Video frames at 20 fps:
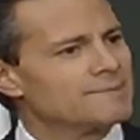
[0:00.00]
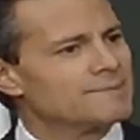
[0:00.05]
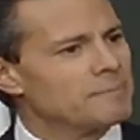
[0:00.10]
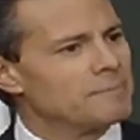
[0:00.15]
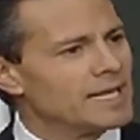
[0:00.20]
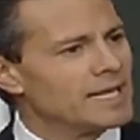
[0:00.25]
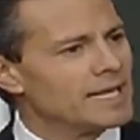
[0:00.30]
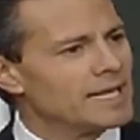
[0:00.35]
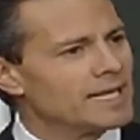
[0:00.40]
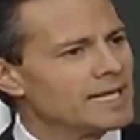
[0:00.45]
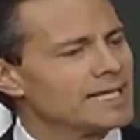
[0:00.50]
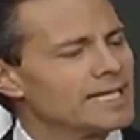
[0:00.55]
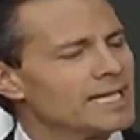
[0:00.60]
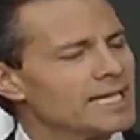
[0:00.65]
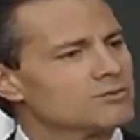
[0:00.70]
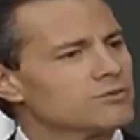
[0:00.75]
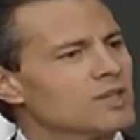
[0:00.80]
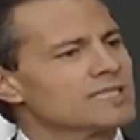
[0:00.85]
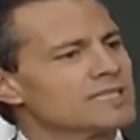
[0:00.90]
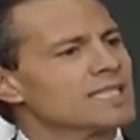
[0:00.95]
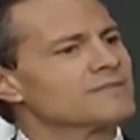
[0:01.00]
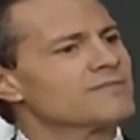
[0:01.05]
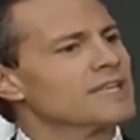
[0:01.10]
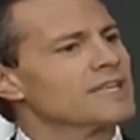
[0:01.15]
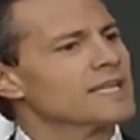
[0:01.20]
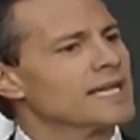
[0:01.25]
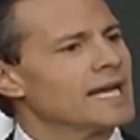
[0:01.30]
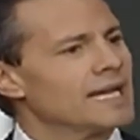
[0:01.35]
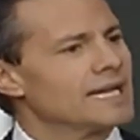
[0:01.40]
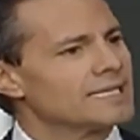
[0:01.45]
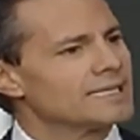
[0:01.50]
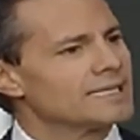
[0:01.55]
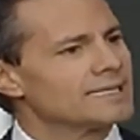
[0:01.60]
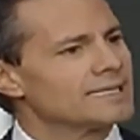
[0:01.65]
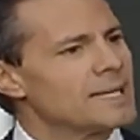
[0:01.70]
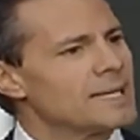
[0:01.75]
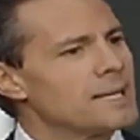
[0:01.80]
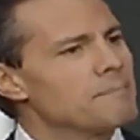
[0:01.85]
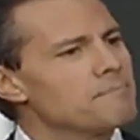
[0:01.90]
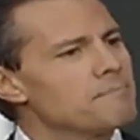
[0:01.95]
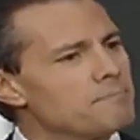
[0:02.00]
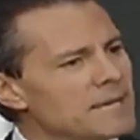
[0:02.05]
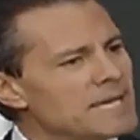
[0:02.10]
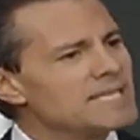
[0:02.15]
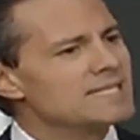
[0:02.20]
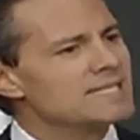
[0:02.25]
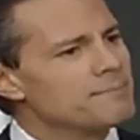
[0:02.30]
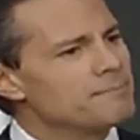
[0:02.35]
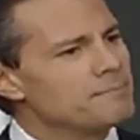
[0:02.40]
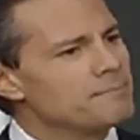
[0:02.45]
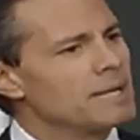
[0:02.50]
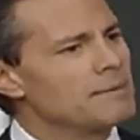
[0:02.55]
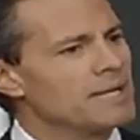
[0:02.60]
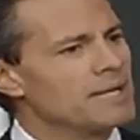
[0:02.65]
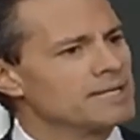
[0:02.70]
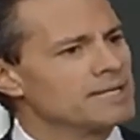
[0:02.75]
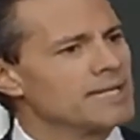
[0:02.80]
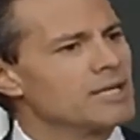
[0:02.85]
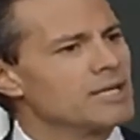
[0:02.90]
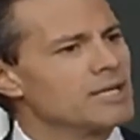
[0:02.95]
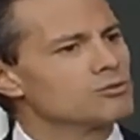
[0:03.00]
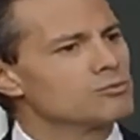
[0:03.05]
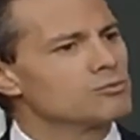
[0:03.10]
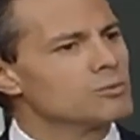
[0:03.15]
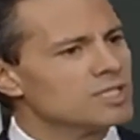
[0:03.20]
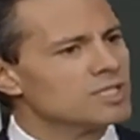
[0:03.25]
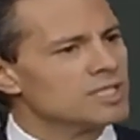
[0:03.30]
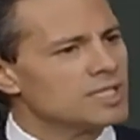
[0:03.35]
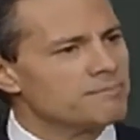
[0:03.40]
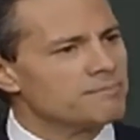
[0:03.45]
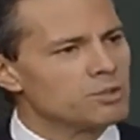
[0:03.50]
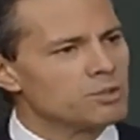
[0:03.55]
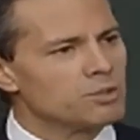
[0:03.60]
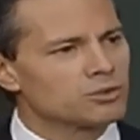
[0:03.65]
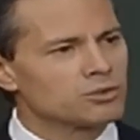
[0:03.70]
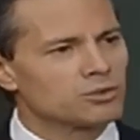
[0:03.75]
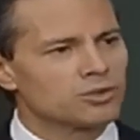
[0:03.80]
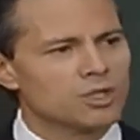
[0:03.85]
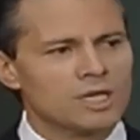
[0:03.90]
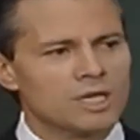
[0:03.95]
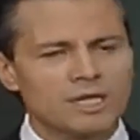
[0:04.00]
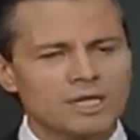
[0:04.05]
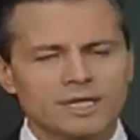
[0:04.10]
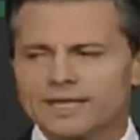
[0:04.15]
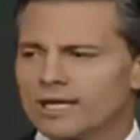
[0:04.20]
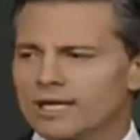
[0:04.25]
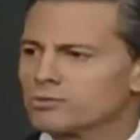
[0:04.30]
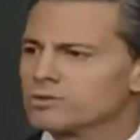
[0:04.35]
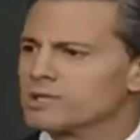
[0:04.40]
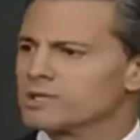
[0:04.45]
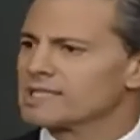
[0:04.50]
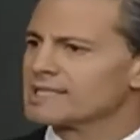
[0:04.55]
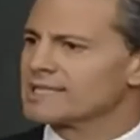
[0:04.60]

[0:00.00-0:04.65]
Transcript: despliegue de las fuerzas federales, principalmente en los municipios de los